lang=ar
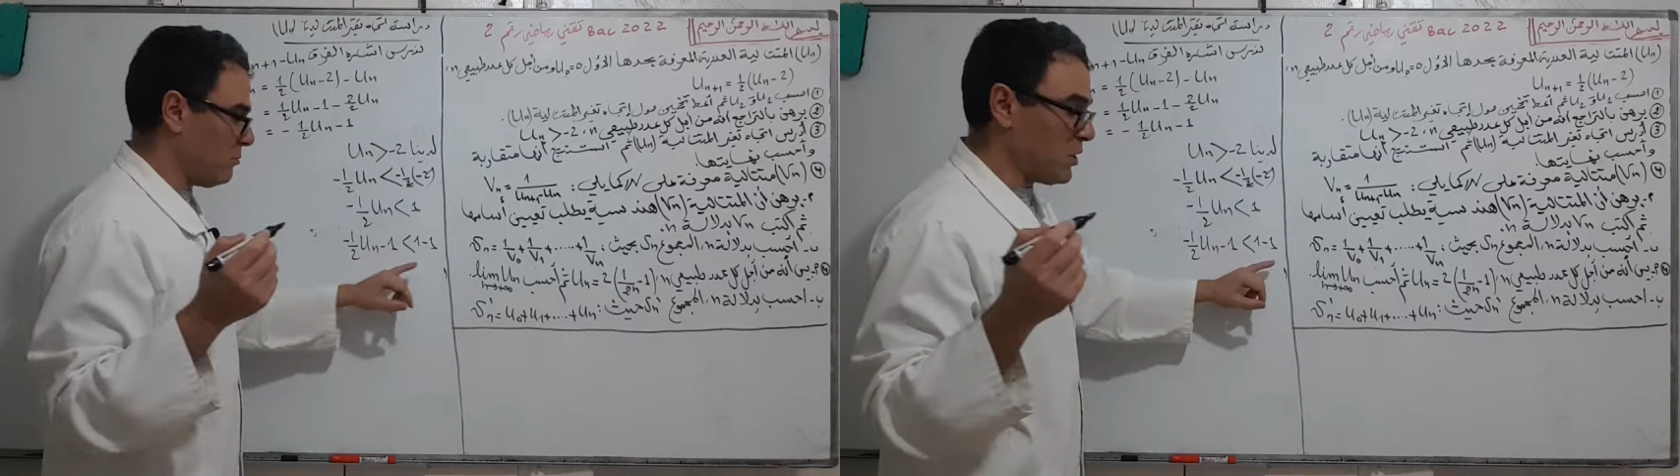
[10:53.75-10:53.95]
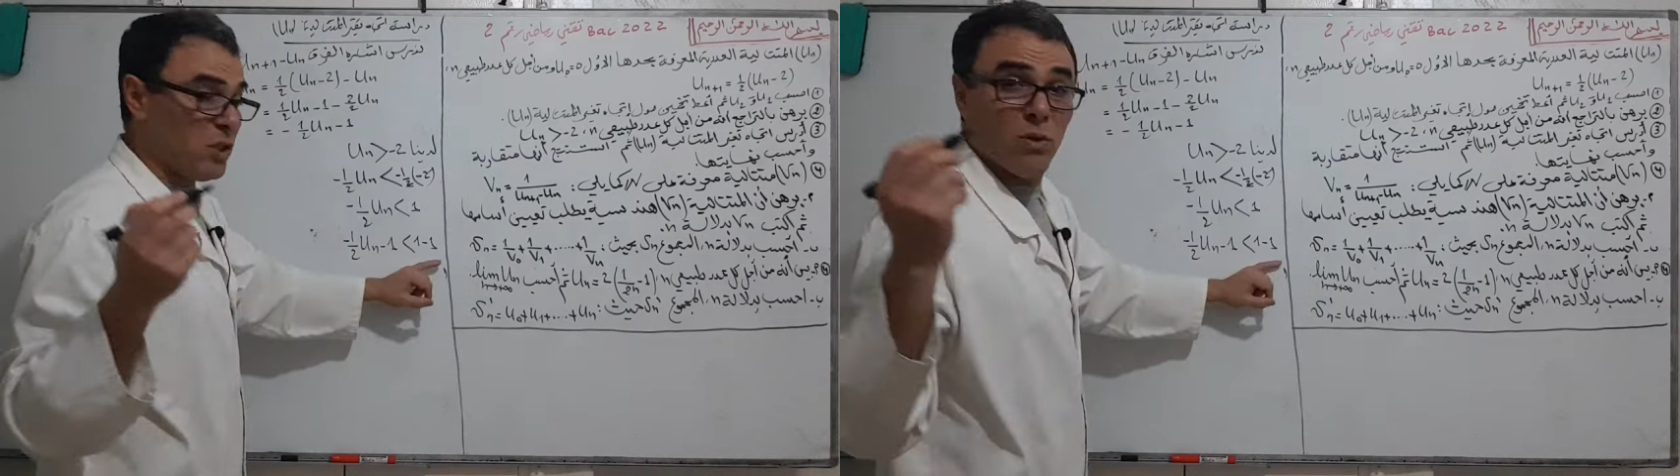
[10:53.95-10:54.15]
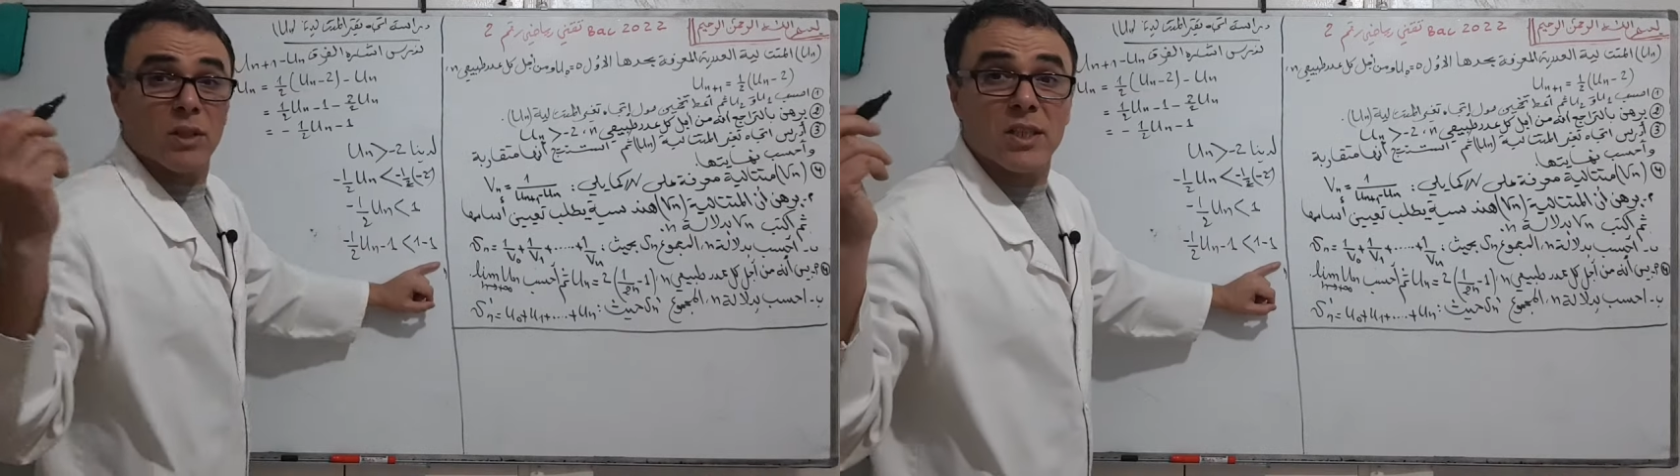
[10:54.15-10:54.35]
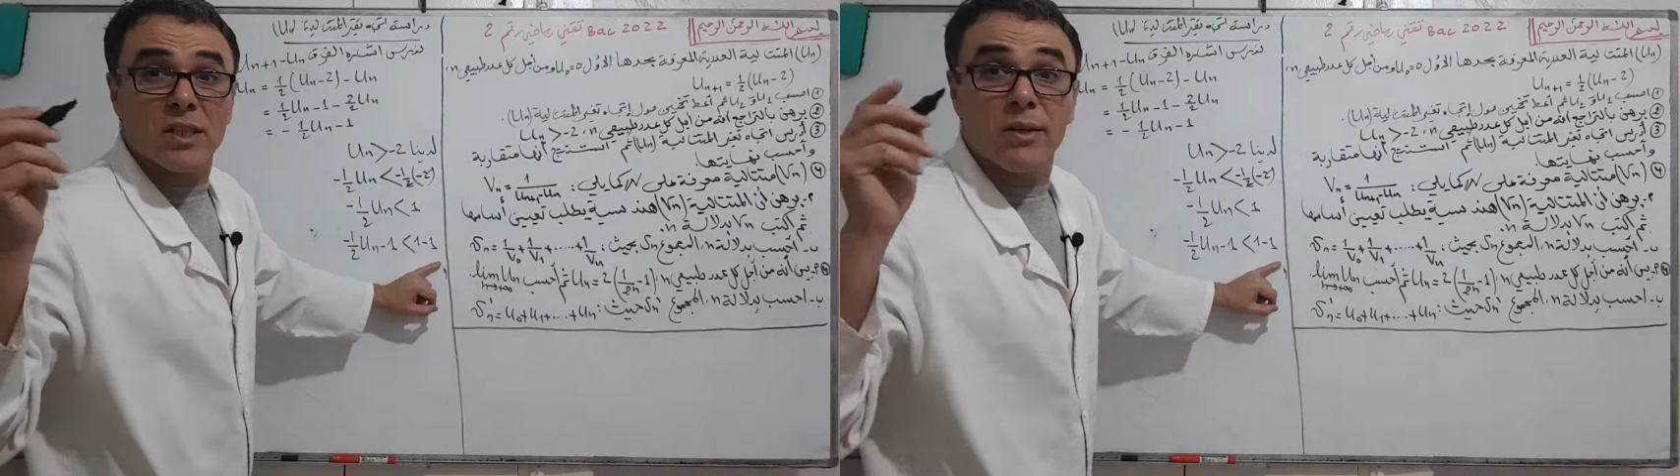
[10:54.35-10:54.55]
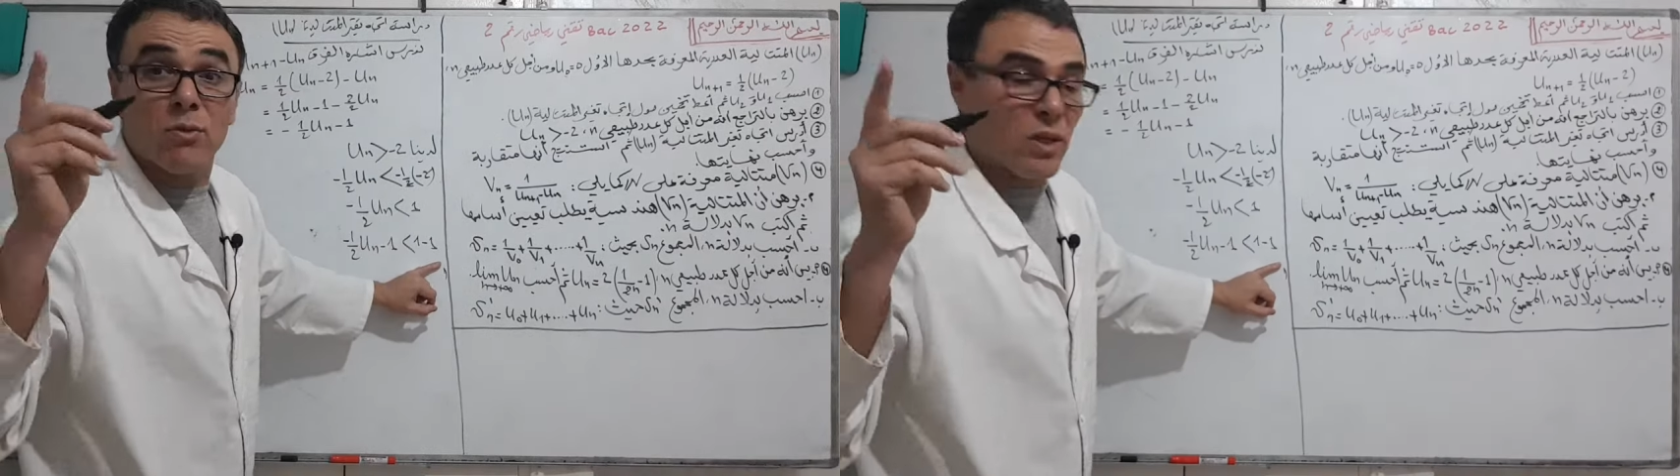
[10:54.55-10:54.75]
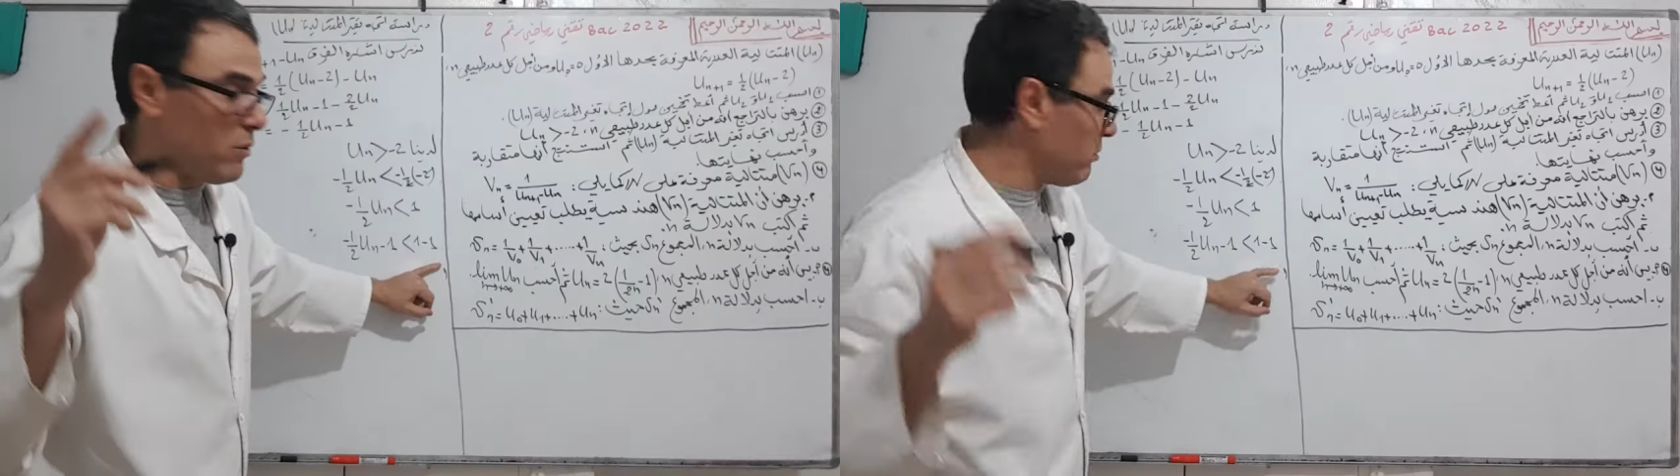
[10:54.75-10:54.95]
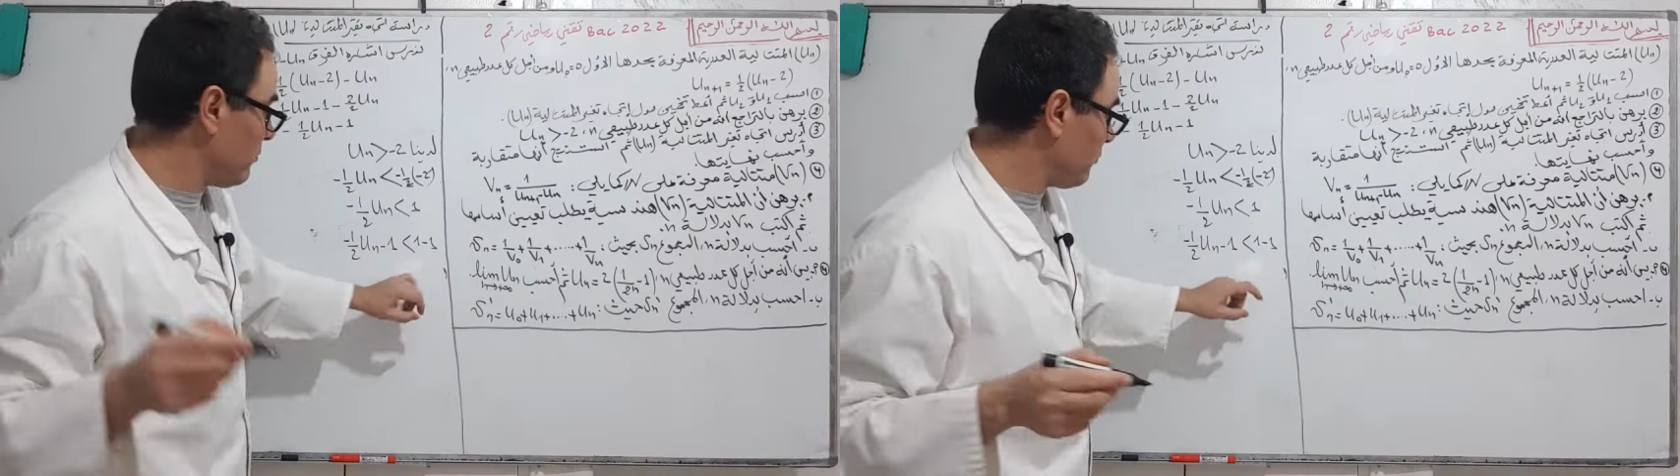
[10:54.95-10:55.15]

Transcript: ماشي ناقصه نضيف